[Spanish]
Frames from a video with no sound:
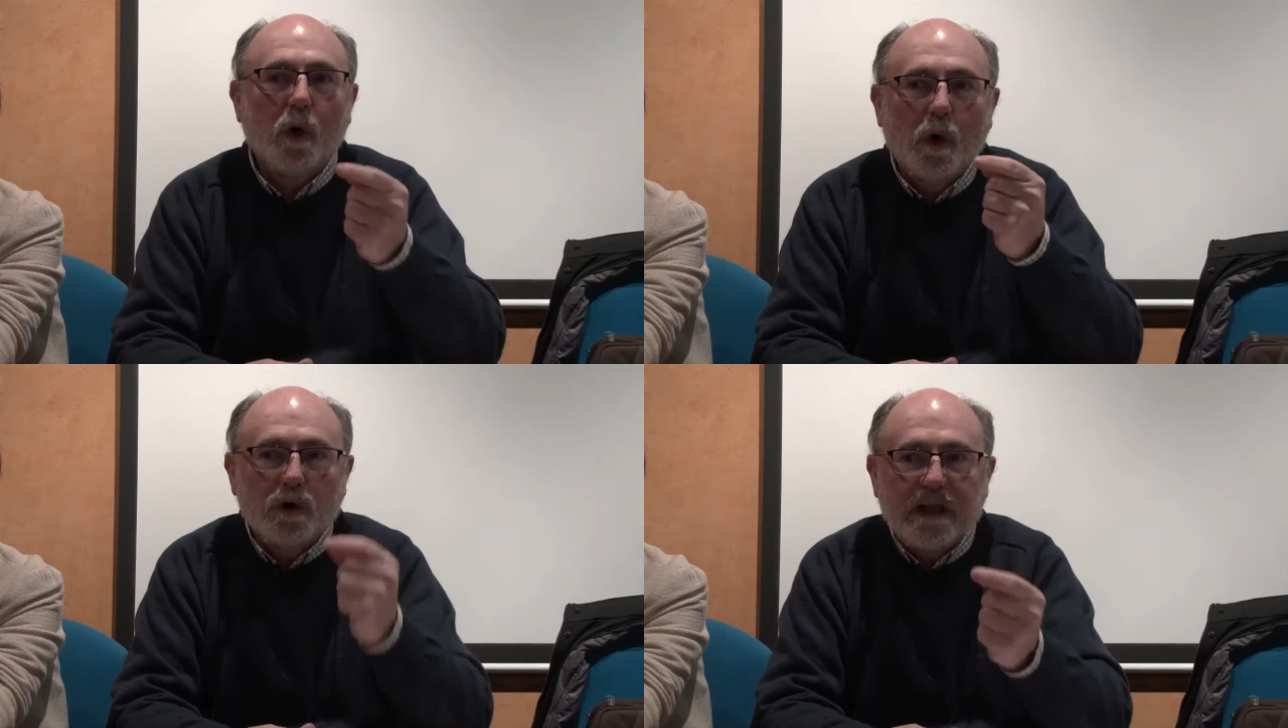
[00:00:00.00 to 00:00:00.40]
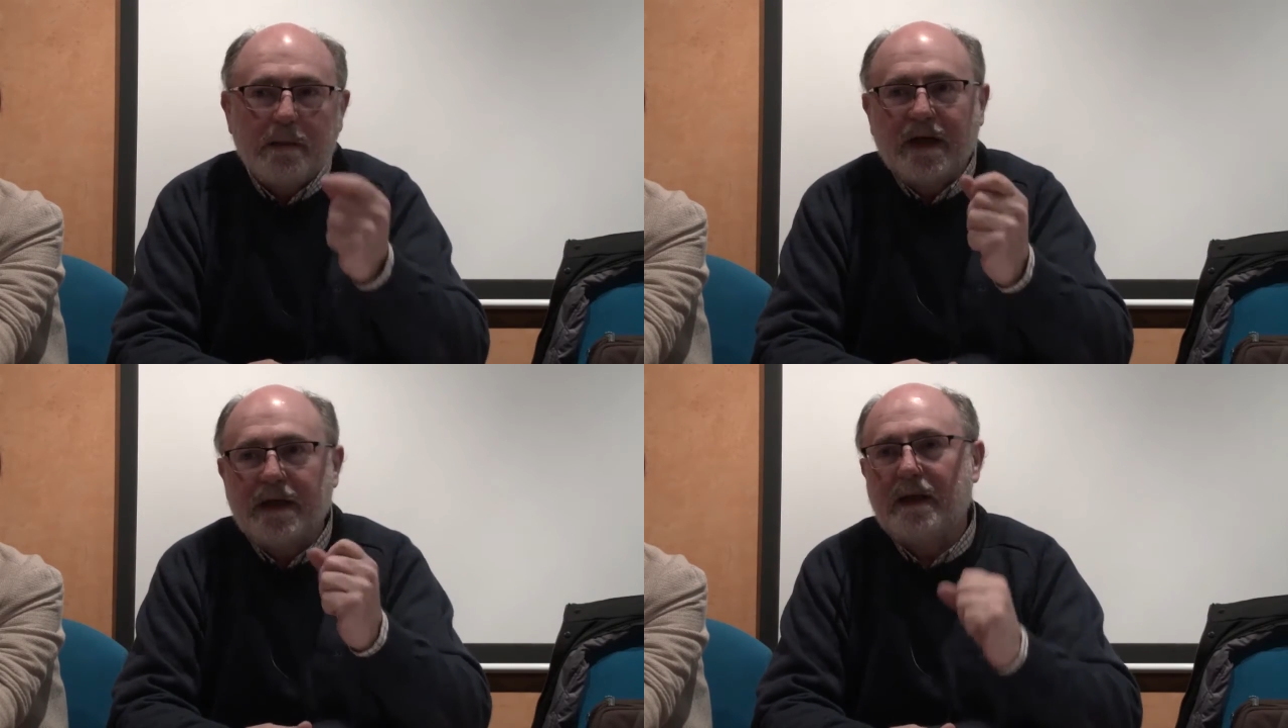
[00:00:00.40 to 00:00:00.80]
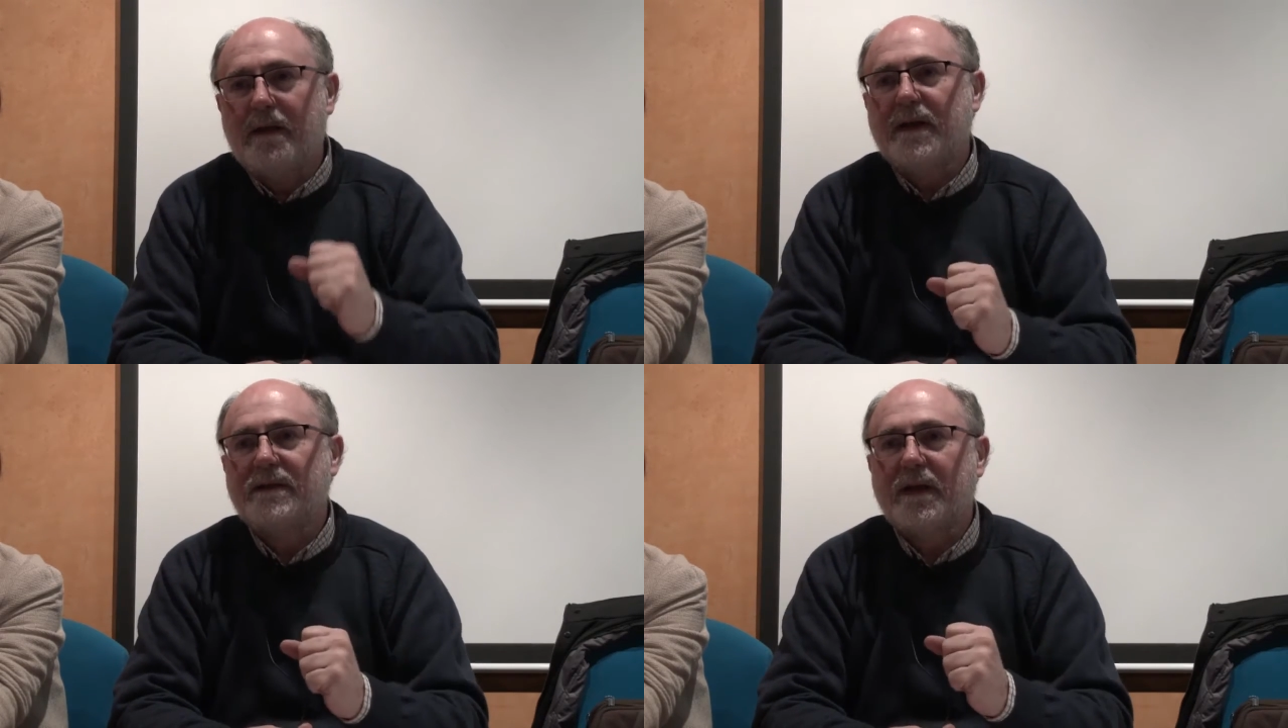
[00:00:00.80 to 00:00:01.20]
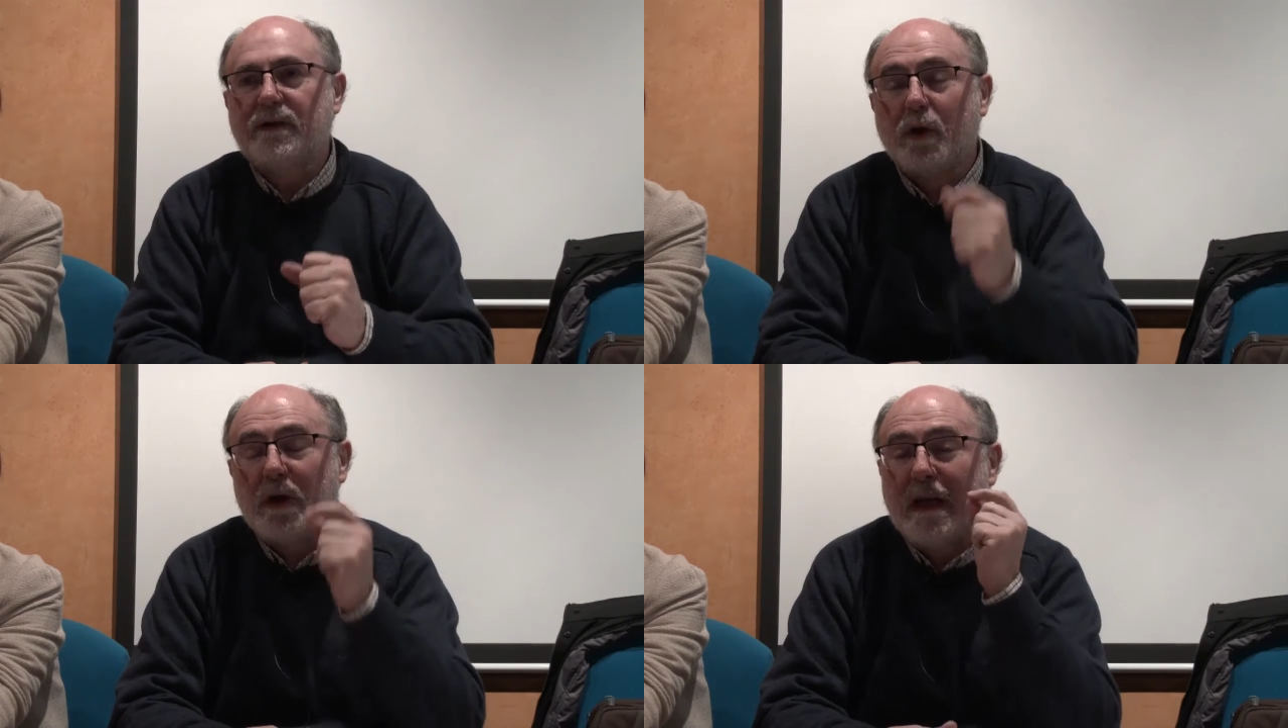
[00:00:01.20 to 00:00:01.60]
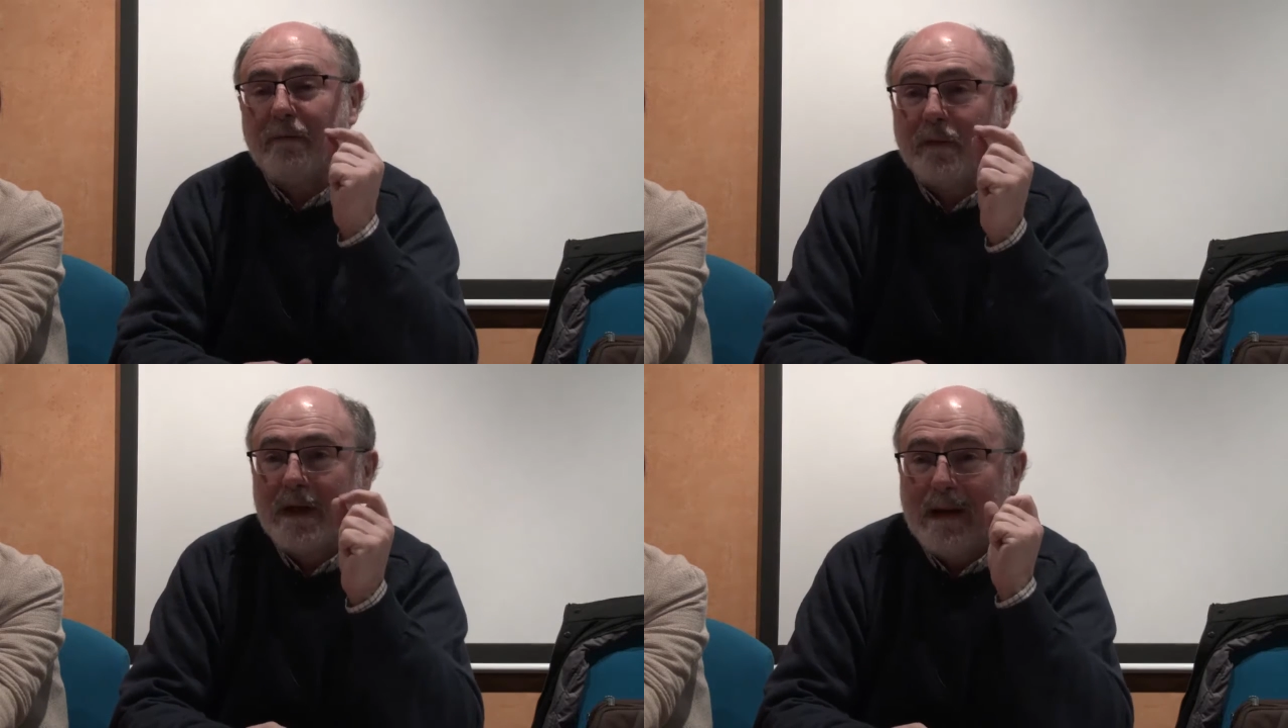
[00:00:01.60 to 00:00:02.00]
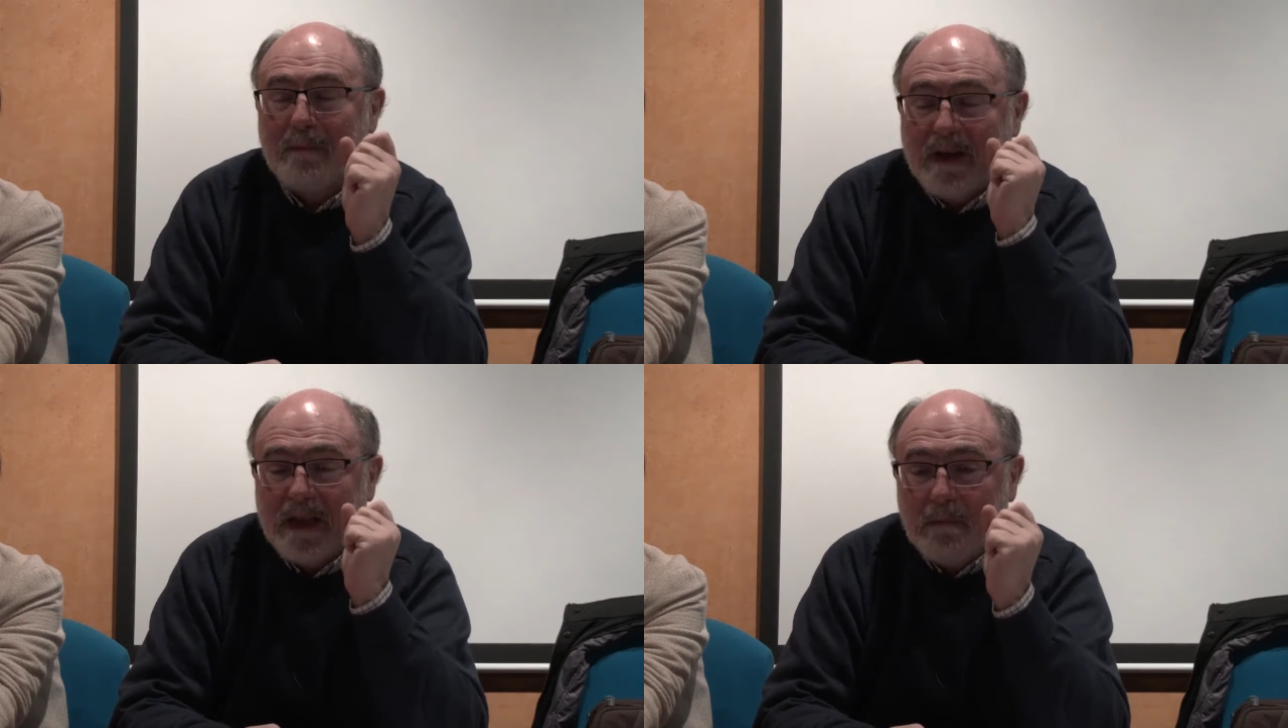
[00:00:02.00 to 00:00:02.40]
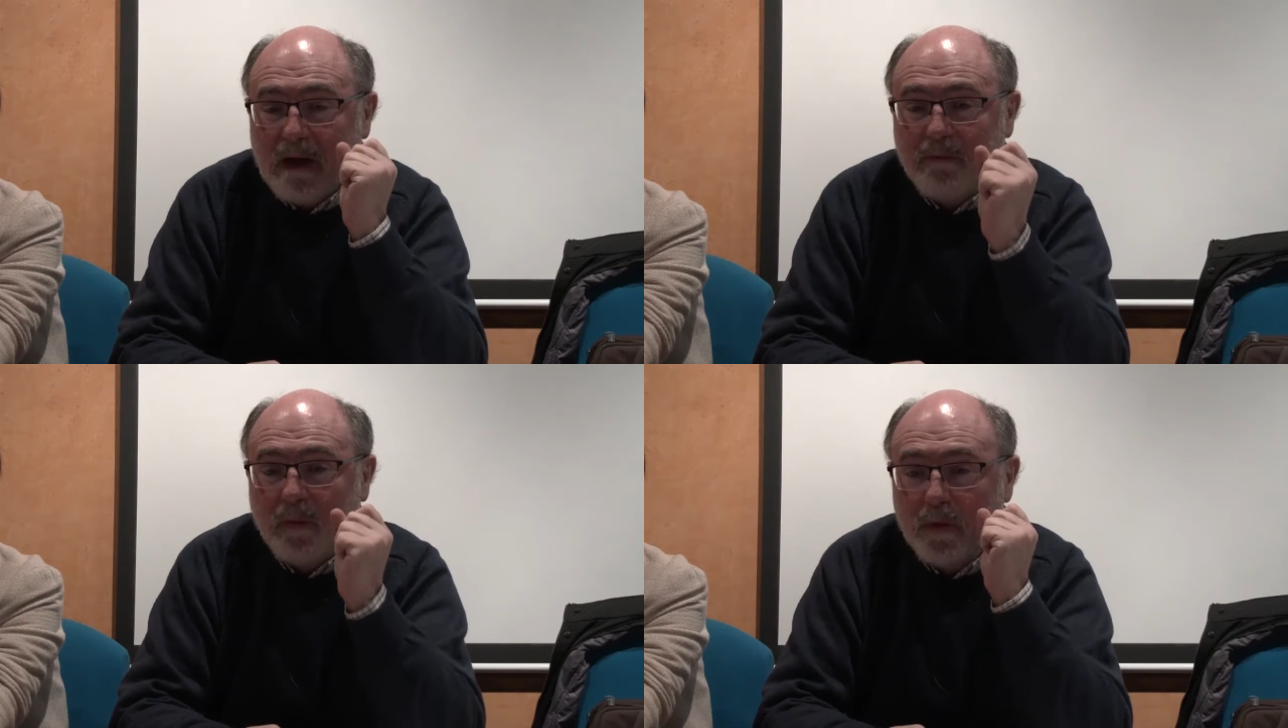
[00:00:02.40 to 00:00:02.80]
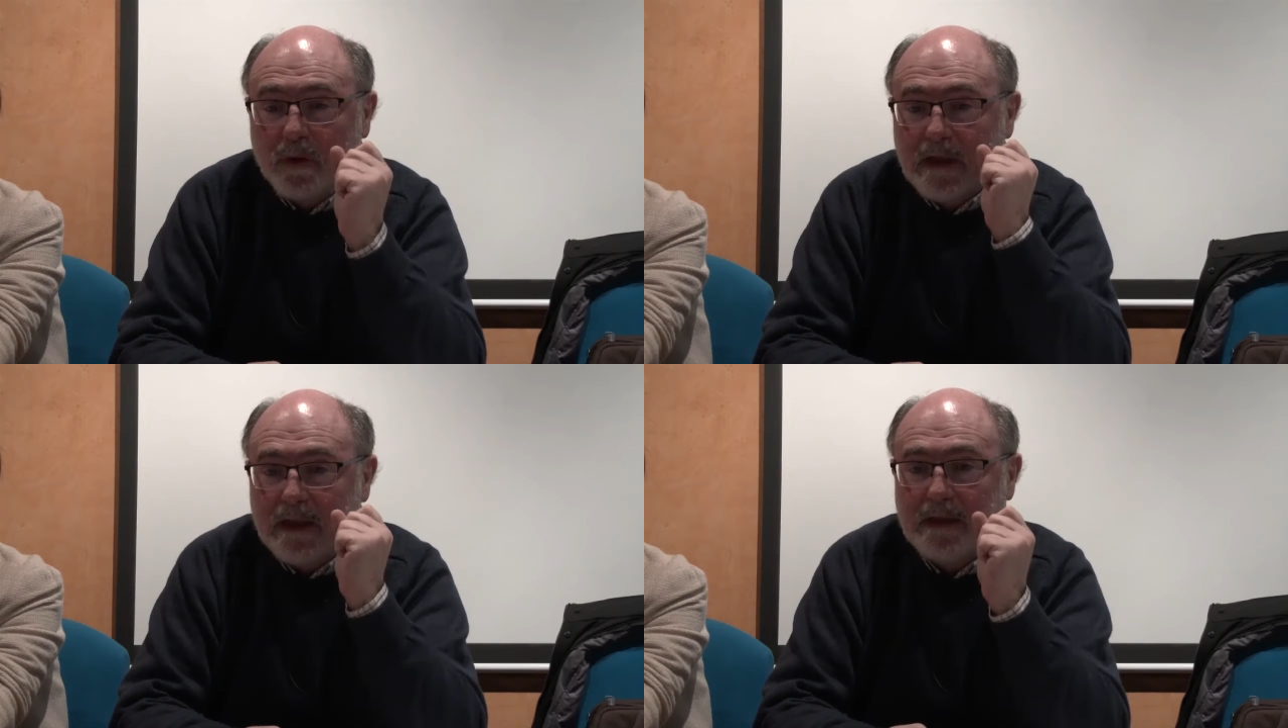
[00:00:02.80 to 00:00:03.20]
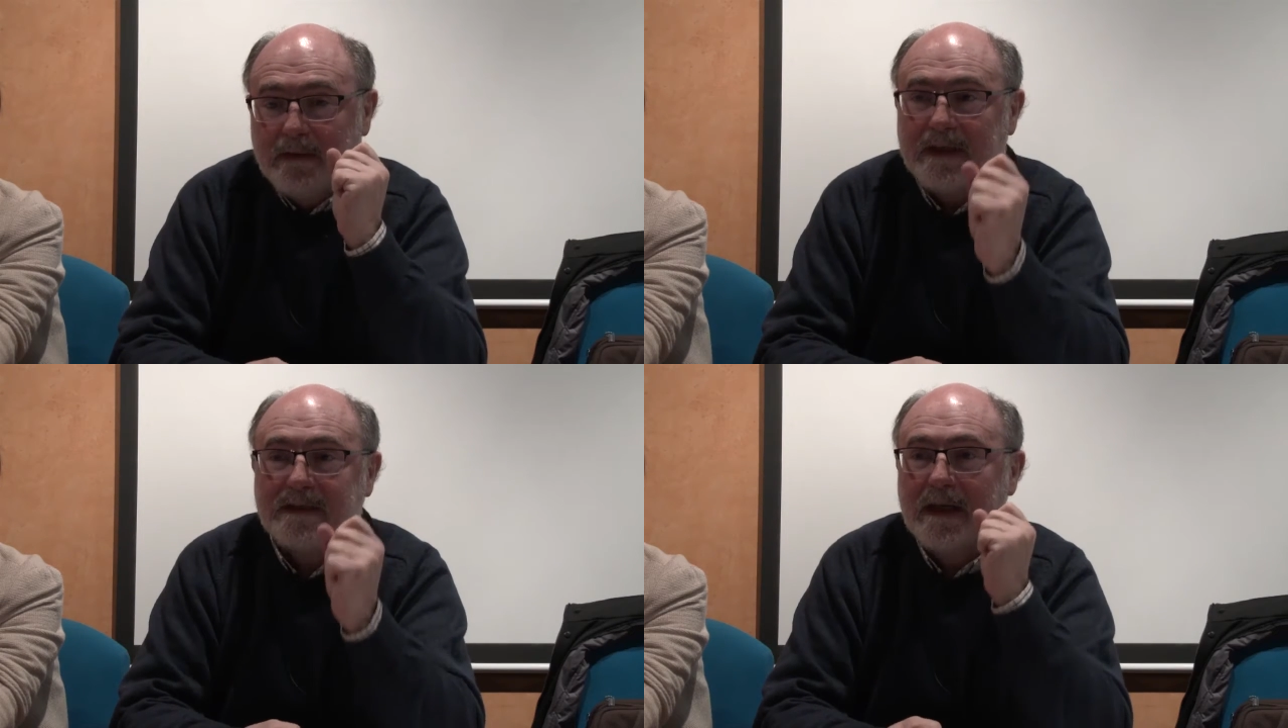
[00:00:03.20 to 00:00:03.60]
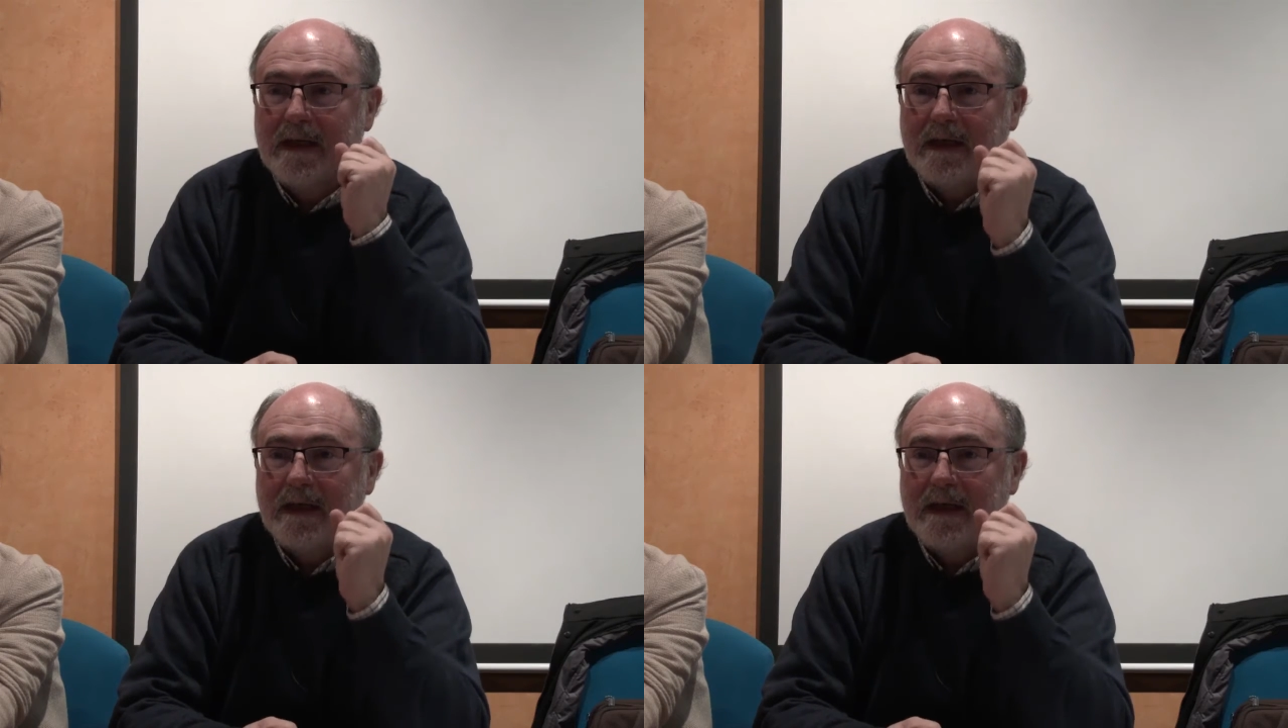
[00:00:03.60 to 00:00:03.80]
otra manera de hacer territorio y la, principal función del líder es,